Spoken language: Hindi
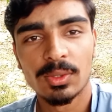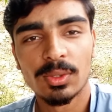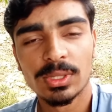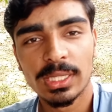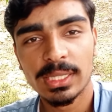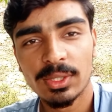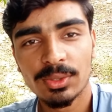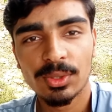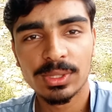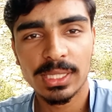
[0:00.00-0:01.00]
तो चलिए
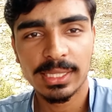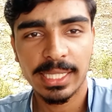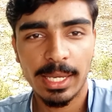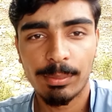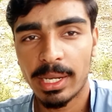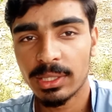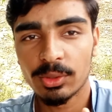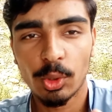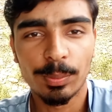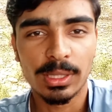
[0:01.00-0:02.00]
दोस्तों चलते हैं
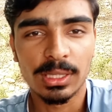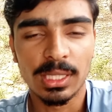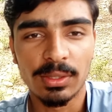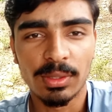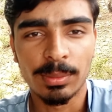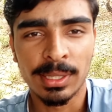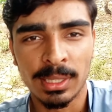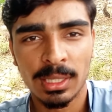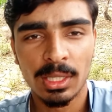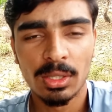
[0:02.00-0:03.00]
मेन टॉपिक की तरफ
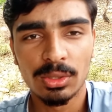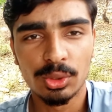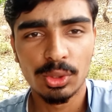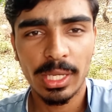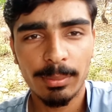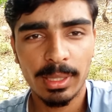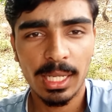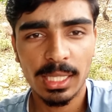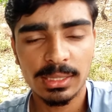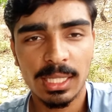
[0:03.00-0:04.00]
अपने जो है
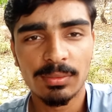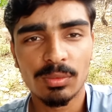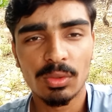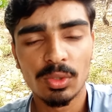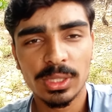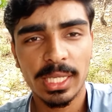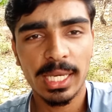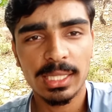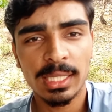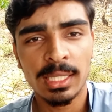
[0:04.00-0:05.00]
मेरा आज का वो ये
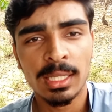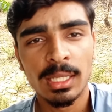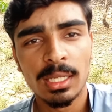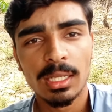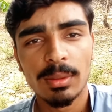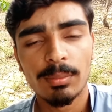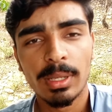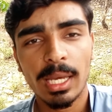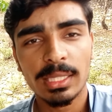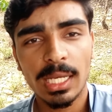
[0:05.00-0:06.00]
है कि
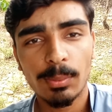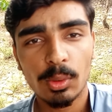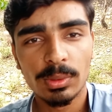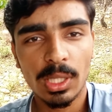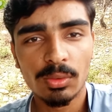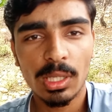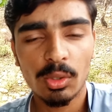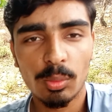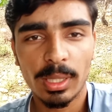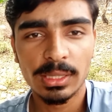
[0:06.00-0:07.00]
मैं आज आपको बताऊंगा
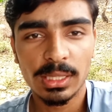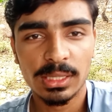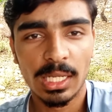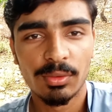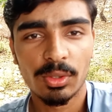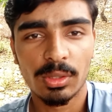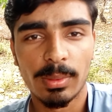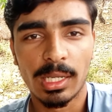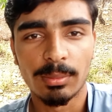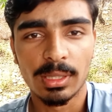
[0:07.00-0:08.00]
कुर्बानी के जानवरों के
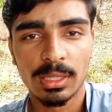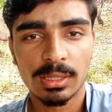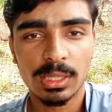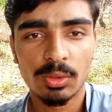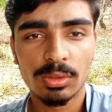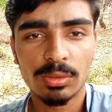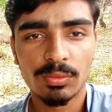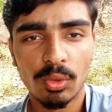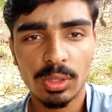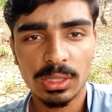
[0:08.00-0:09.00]
बारे में कि उन
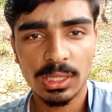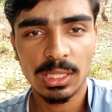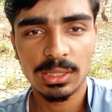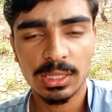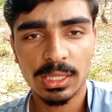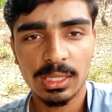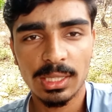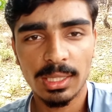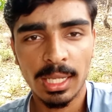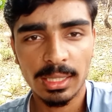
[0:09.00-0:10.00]
वो कितने अरसे के
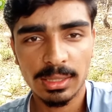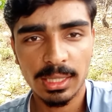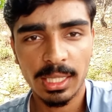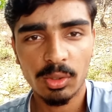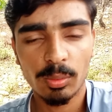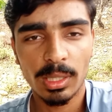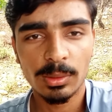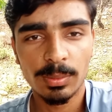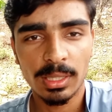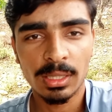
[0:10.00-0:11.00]
लगते हैं
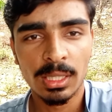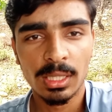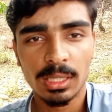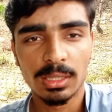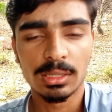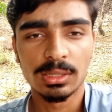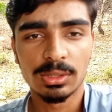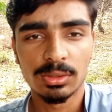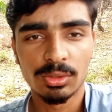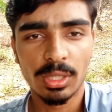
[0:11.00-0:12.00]
कुर्बानी पर
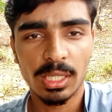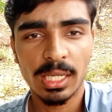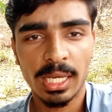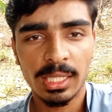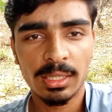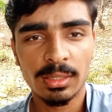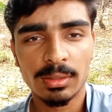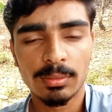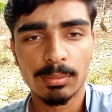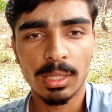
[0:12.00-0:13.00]
जो है गाय
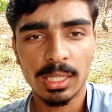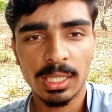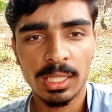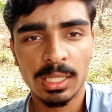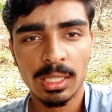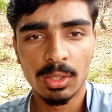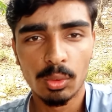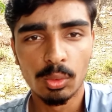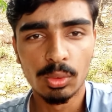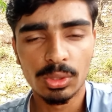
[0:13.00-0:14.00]
बकरे
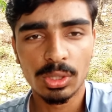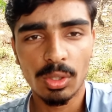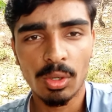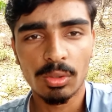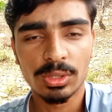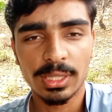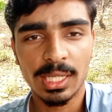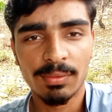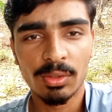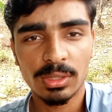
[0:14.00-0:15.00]
ऊँट और उसके
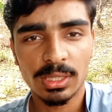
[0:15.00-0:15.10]
अलावा